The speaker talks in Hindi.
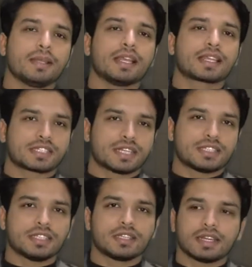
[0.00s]
हमें
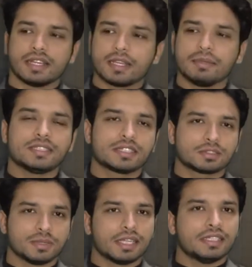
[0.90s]
एक्सट्रैक्शन करने के
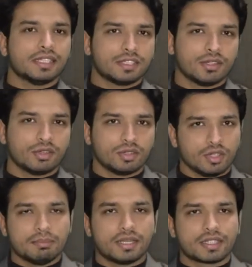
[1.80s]
बेसिक्स बताए जाते हैं और
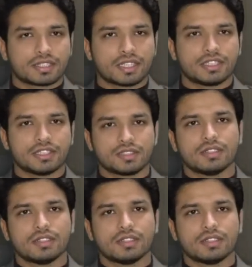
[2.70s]
सिंपल एक्सट्रैक्शन